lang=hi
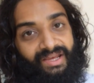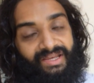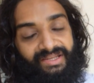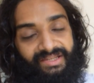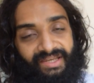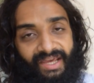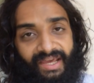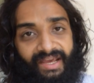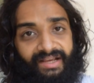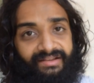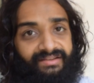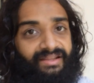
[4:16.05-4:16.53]

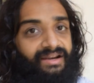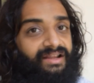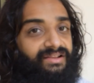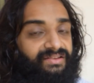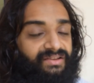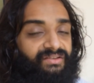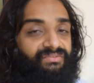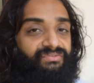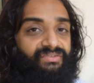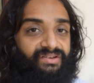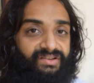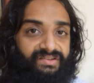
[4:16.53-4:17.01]
ये एक तरह
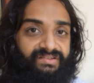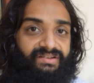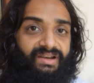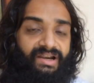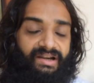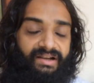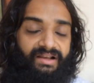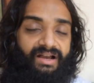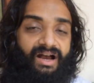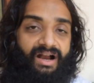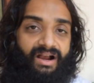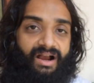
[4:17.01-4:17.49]
से फर्स्ट
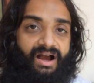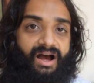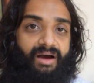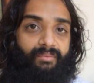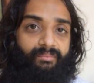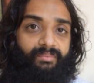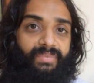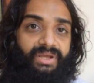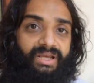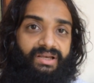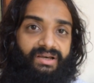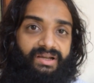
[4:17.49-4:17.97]
एड का
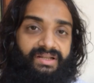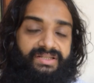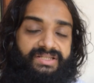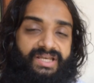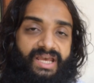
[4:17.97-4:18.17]
काम भी कर